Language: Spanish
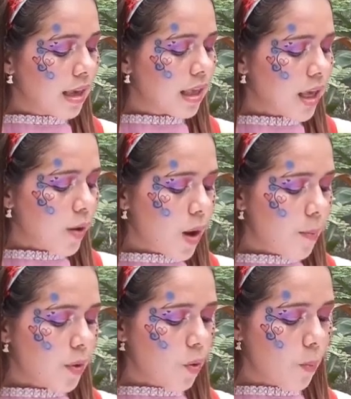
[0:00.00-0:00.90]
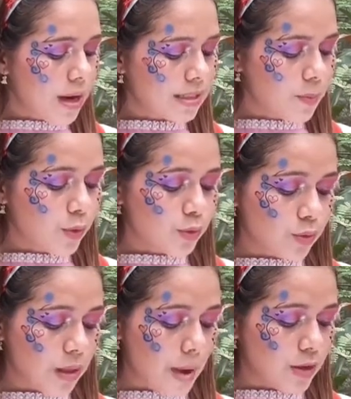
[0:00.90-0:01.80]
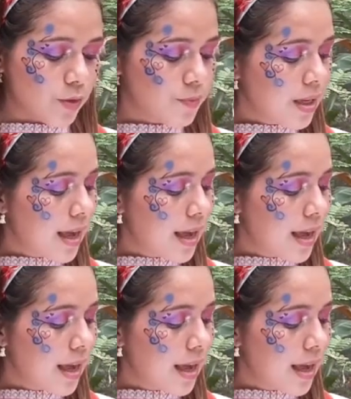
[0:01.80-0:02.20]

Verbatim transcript: y dejó de preocuparse por su tamaño.